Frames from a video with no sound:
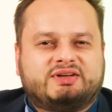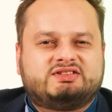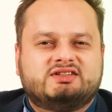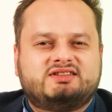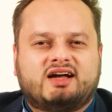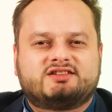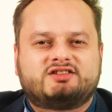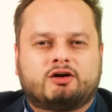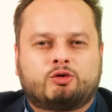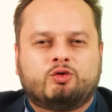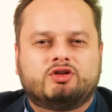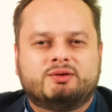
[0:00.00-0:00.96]
посидят за
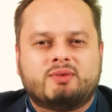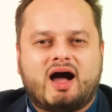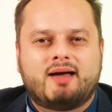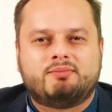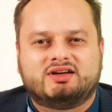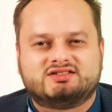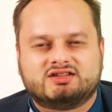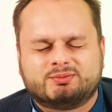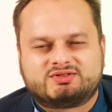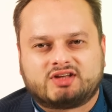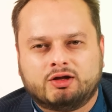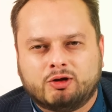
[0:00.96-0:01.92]
круглым
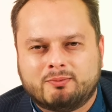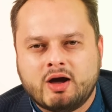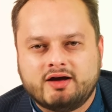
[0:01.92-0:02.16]
обеденным столом,